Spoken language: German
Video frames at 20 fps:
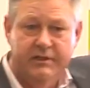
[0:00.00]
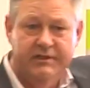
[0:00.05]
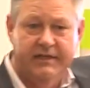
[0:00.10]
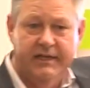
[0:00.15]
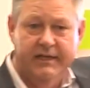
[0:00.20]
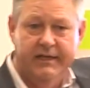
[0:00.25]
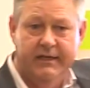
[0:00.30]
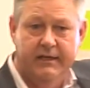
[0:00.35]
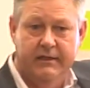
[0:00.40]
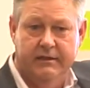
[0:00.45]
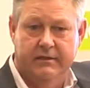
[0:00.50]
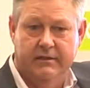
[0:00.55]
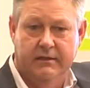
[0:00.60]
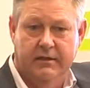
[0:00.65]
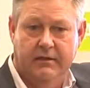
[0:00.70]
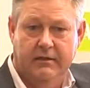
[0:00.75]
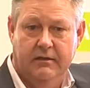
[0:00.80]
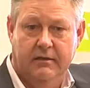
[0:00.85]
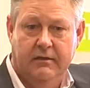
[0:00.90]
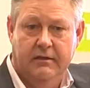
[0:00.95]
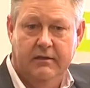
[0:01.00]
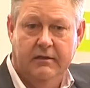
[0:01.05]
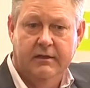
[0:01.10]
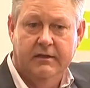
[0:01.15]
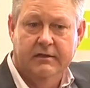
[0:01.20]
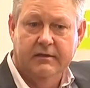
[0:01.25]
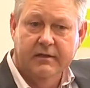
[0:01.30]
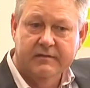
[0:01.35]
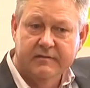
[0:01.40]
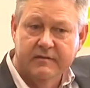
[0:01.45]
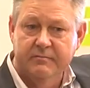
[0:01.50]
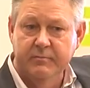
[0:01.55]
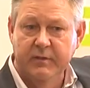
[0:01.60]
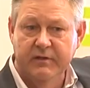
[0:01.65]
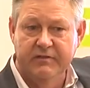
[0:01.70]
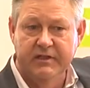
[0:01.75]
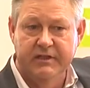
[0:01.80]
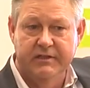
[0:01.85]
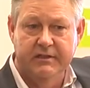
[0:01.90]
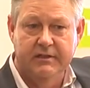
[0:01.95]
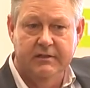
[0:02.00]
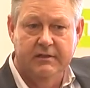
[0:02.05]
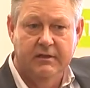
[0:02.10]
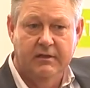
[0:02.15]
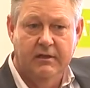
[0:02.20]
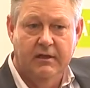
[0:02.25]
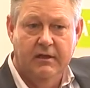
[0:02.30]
ist ähnlich. Das ist mir wichtig.